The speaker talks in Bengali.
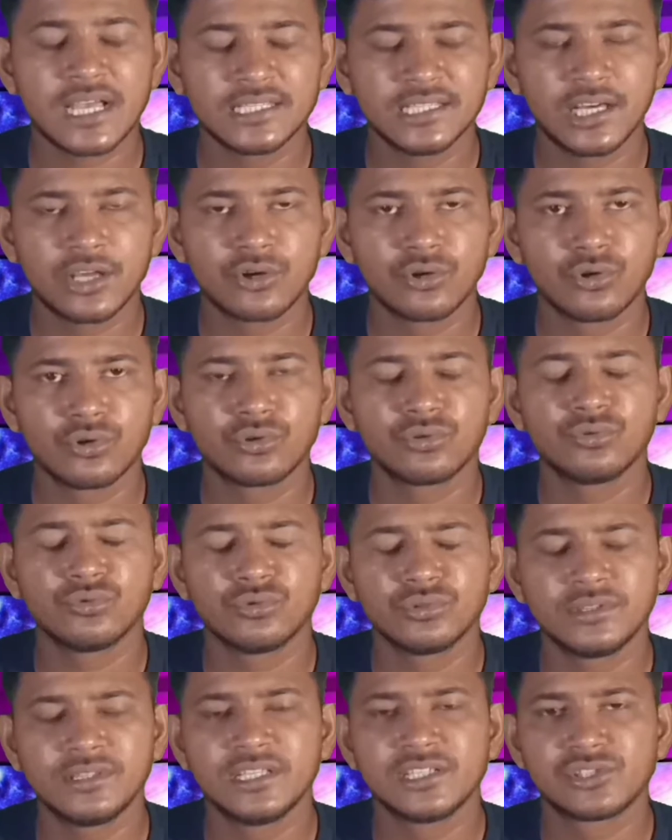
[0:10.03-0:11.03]
সাধারণ
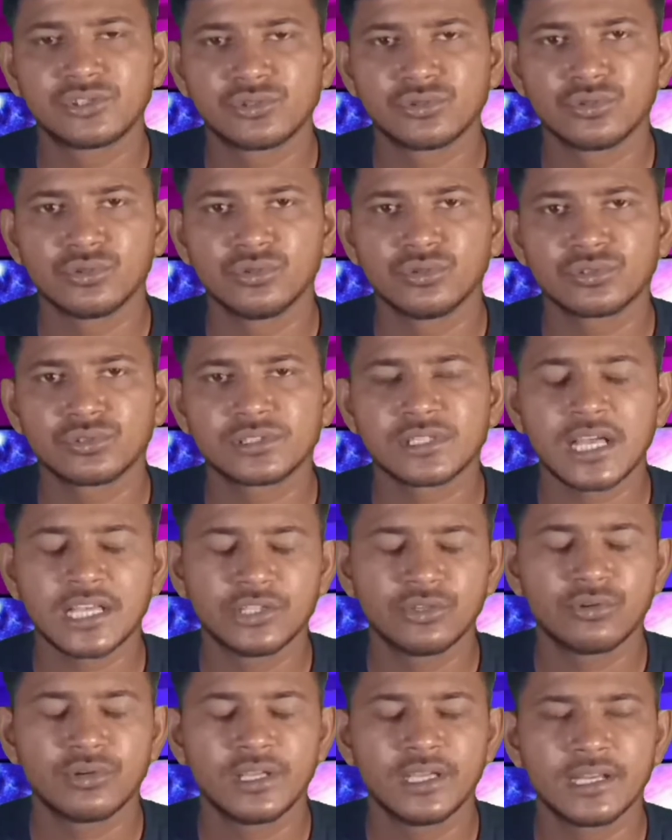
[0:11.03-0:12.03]
উদ্দেশ্য
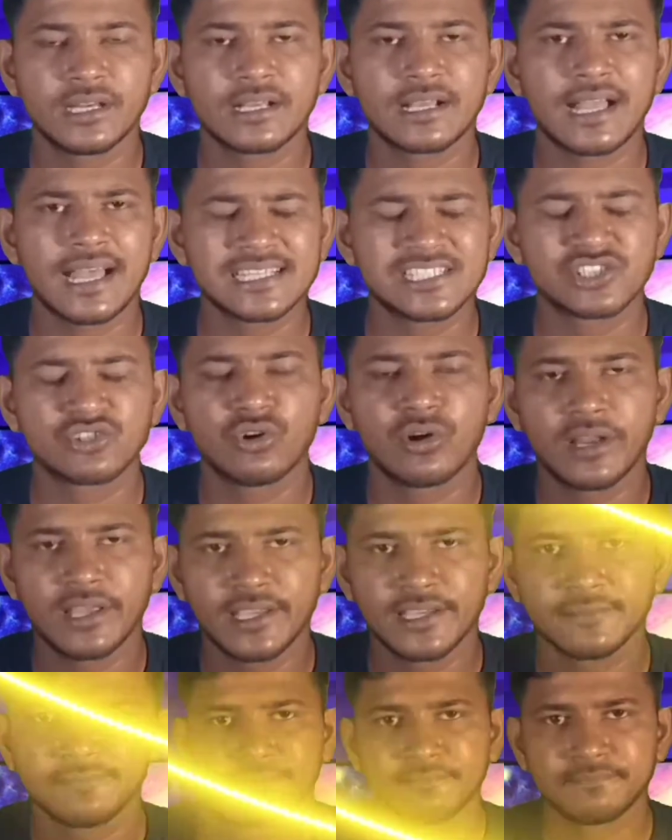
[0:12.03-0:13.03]
সাধনের কাজ
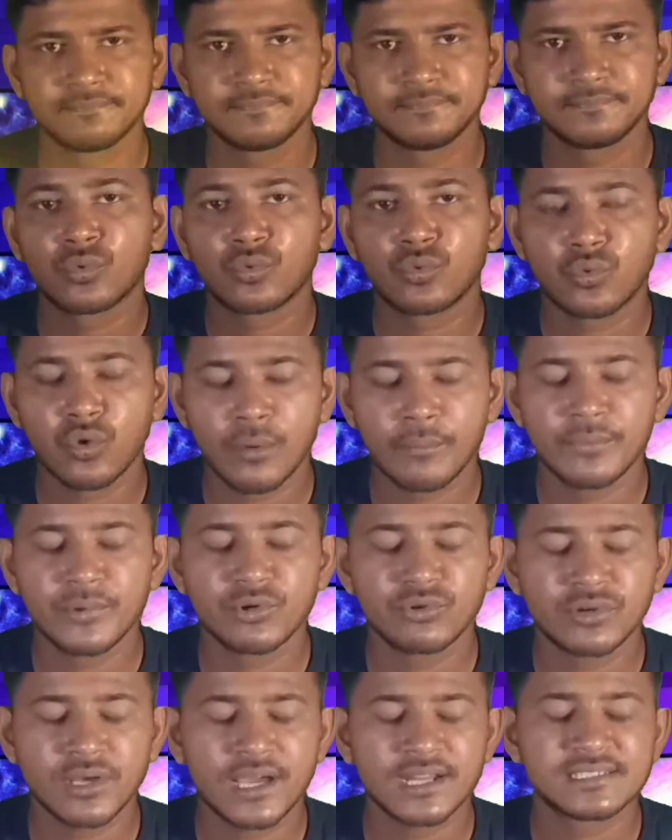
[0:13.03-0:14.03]
করে
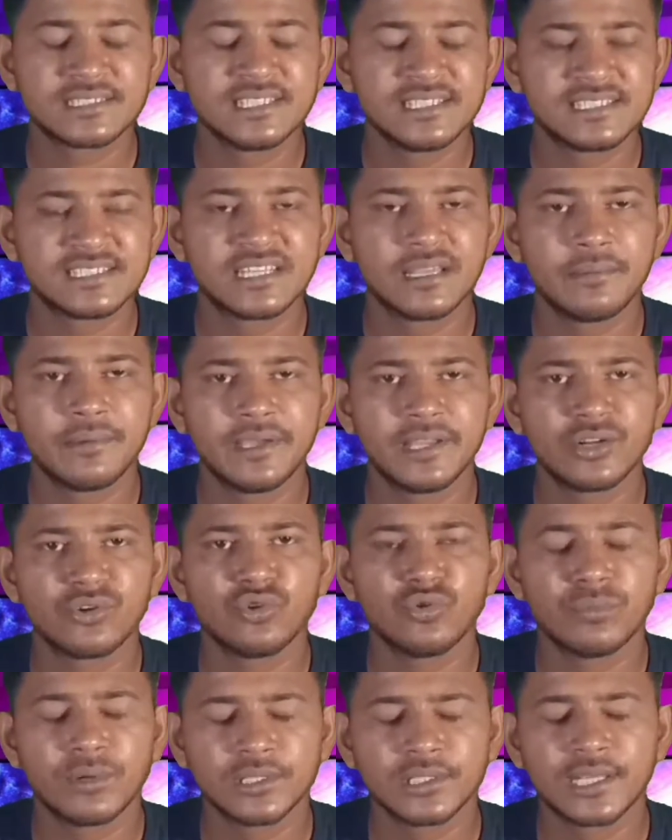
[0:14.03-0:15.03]
কম্পিউটার সিস্টেমের
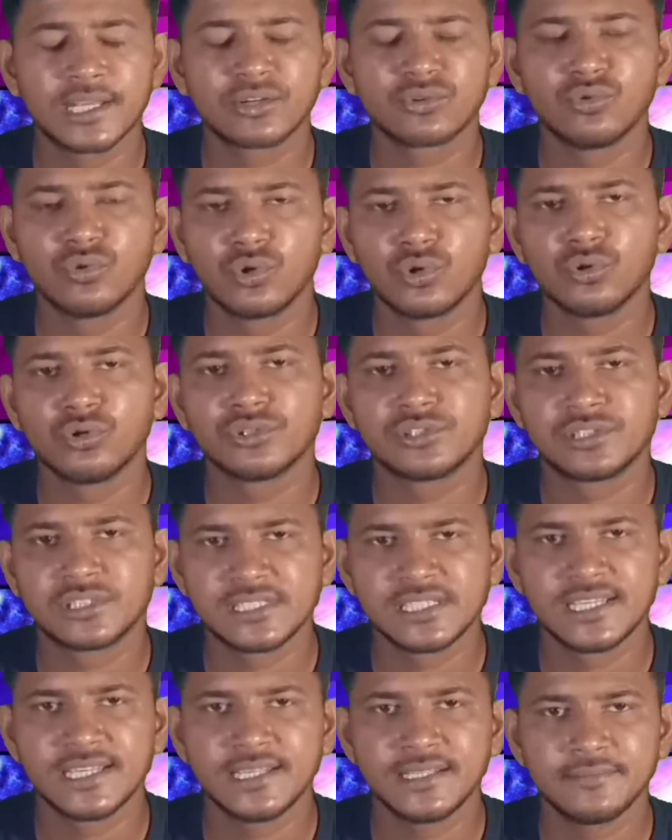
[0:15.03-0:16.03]
উপাদানগুলো
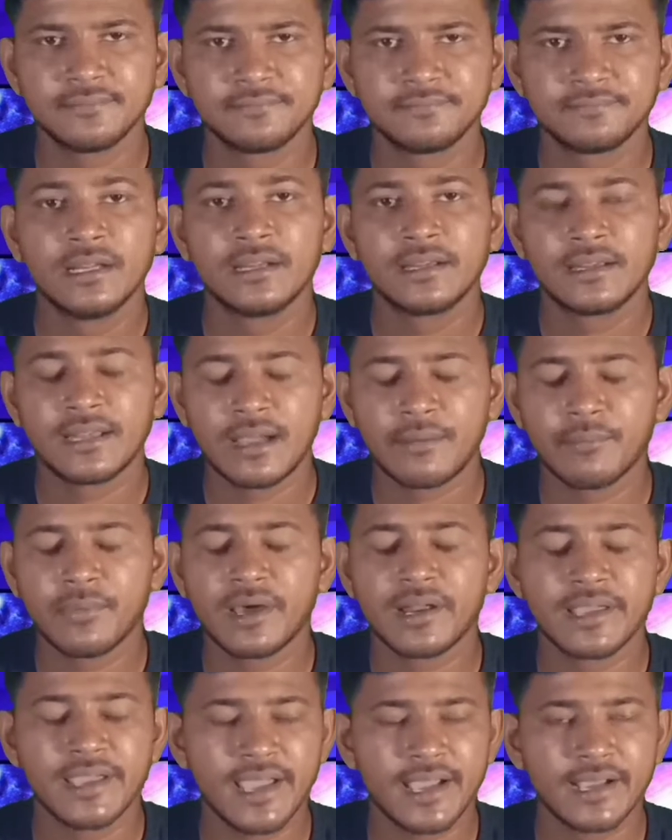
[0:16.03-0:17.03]
হচ্ছে নাম্বার